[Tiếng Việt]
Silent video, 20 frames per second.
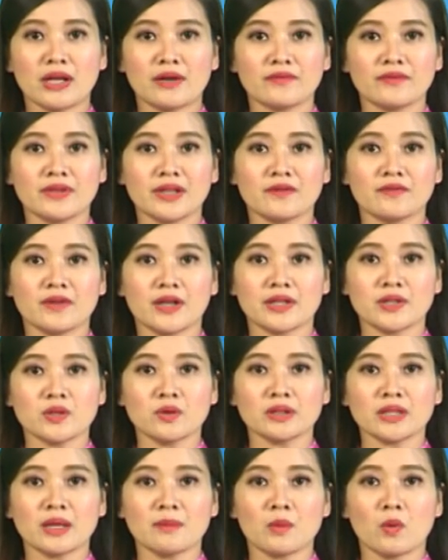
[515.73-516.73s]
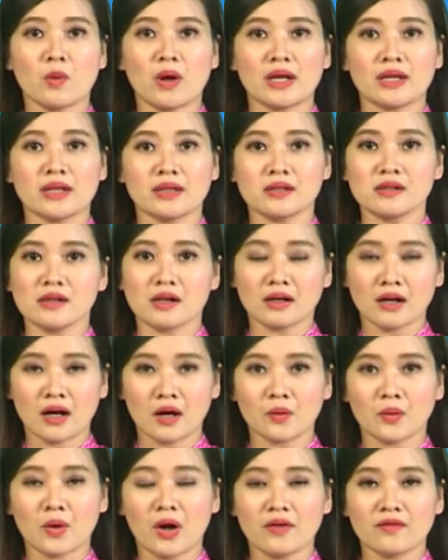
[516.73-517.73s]
làm việc với Trung tâm Quản lý cửa
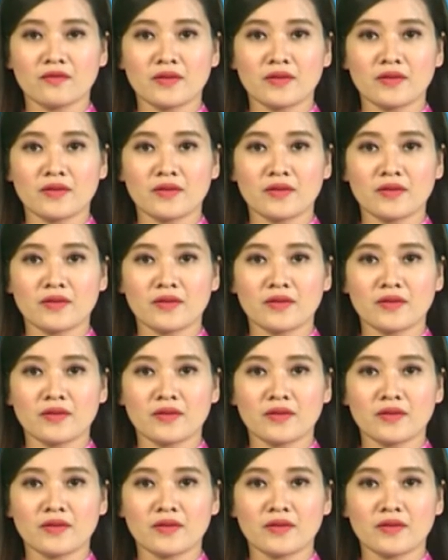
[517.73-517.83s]
khẩu